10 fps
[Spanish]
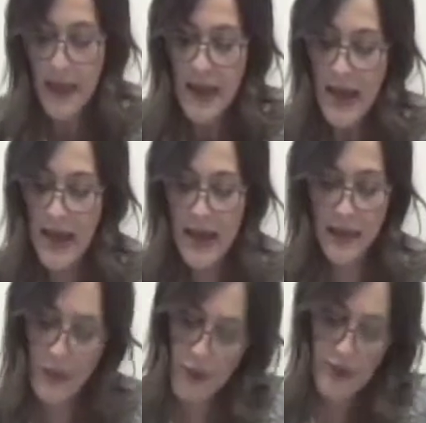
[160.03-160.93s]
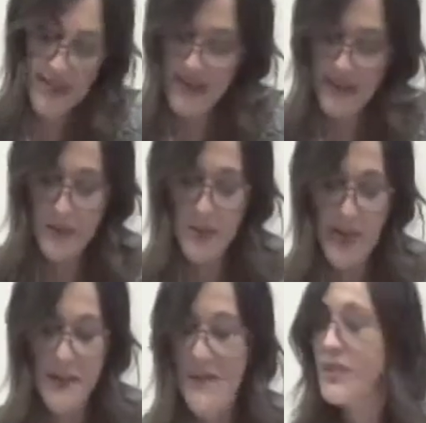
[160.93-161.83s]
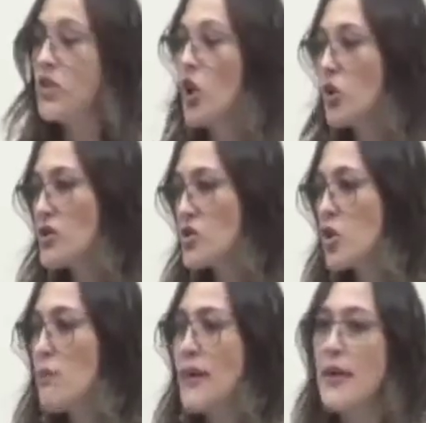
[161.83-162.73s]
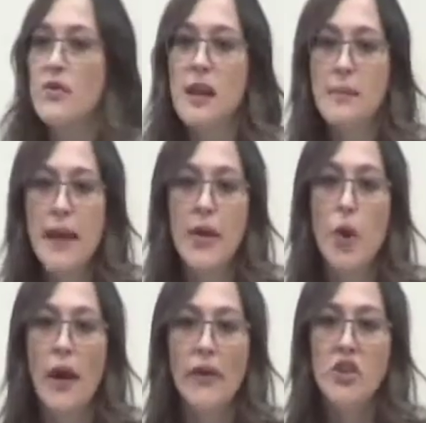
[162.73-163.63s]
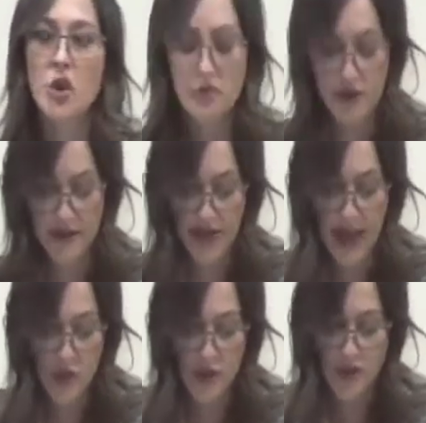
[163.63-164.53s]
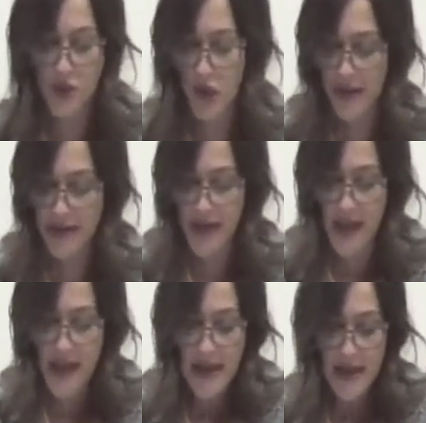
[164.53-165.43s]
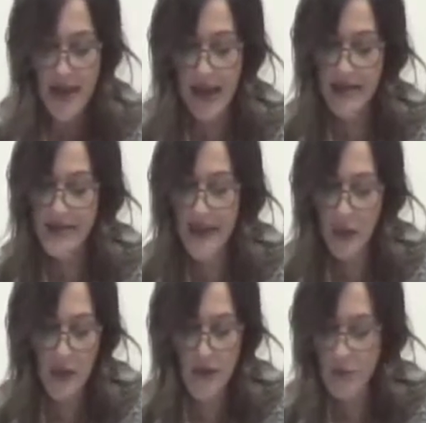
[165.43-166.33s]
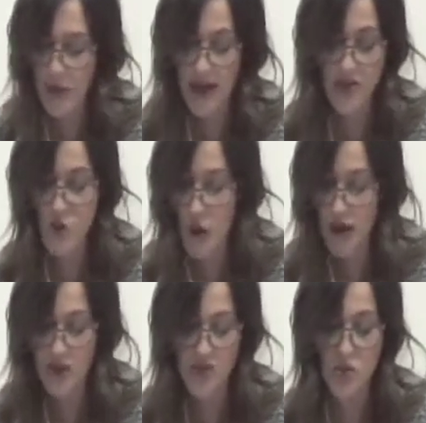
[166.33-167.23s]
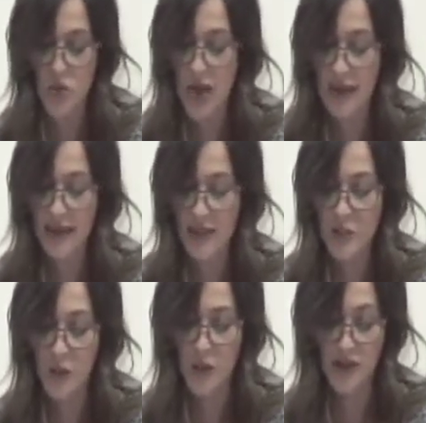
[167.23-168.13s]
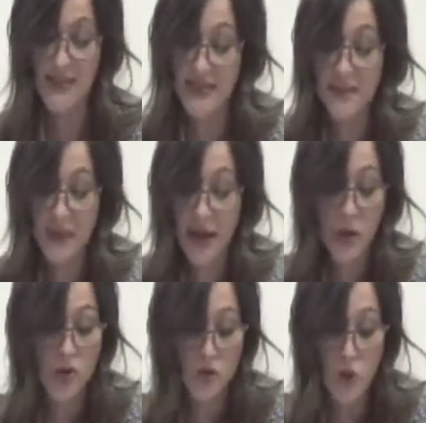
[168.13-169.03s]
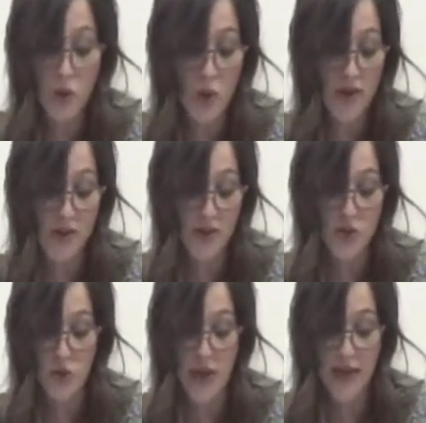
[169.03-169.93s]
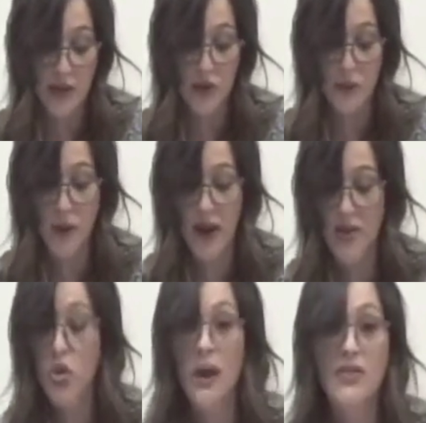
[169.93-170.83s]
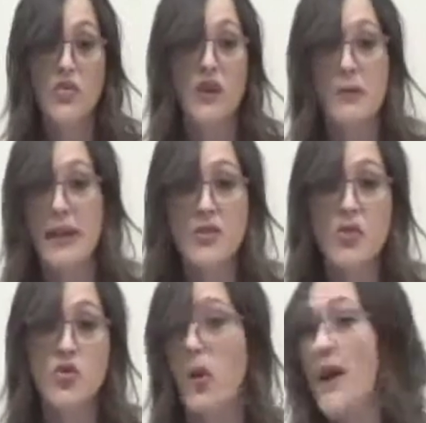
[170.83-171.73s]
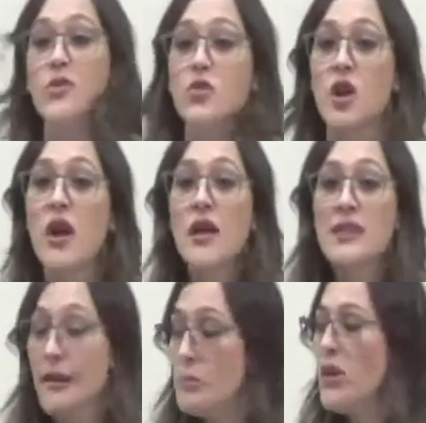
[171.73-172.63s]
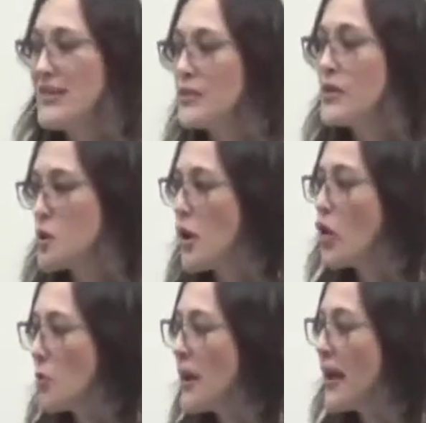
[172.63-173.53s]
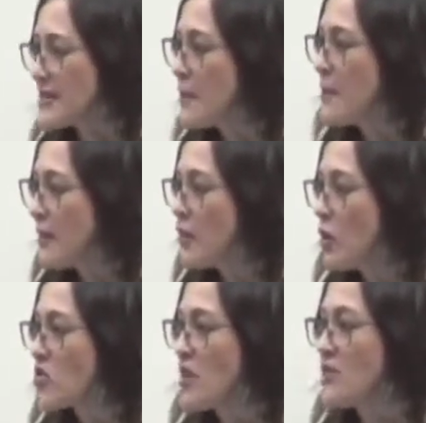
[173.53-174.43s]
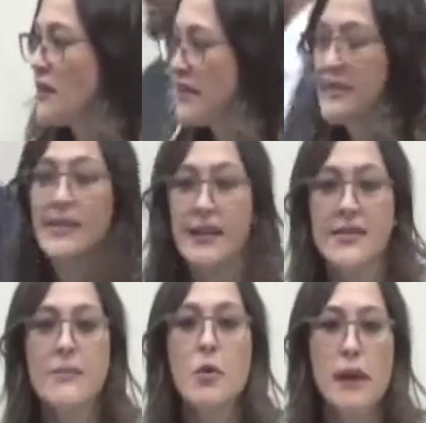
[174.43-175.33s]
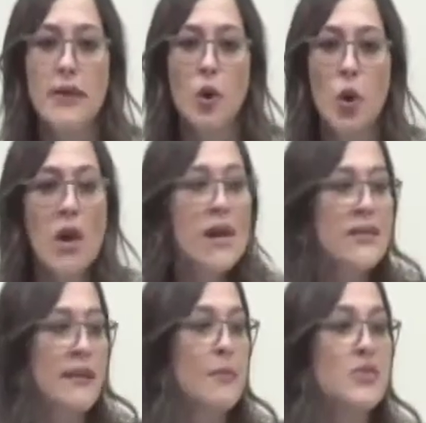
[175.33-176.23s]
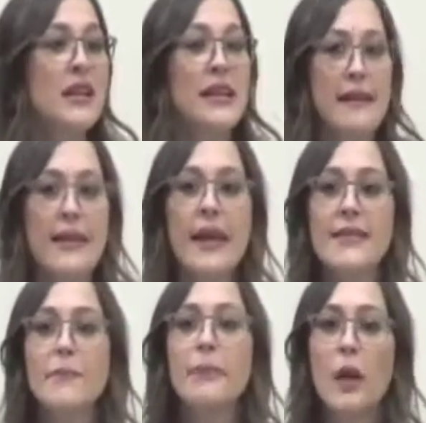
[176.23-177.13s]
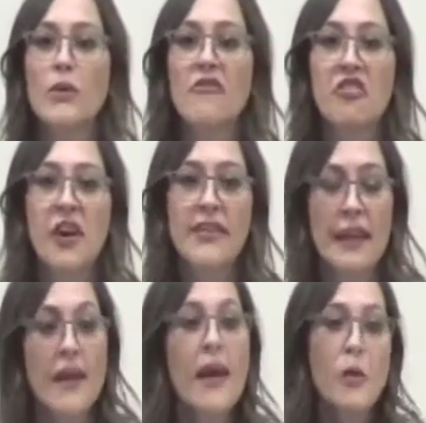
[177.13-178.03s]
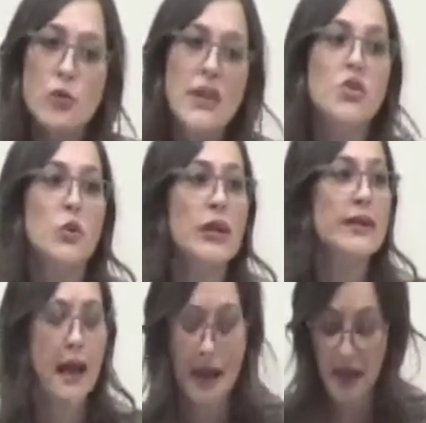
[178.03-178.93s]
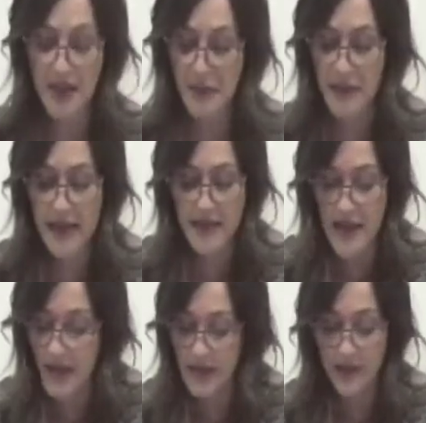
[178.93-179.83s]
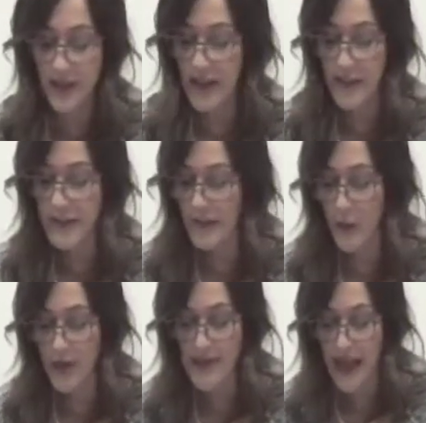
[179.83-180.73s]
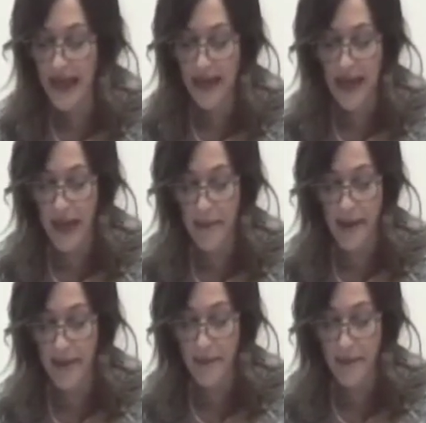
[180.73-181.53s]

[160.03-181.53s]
Eh, bueno, ya sabemos además y todos nuestros compañeros también lo han dicho en reiteradas ocasiones, que se da una remuneración a los estudiantes, por los que se amplía el consumo de esos estudiantes donde pueden ayudar a sus familias con sus gastos. Sabemos la situación económica que están viviendo los costarricenses en este momento, sabemos el nivel de desempleo tan fuerte. Una ayudita que a las familias definitivamente no les cae nada mal.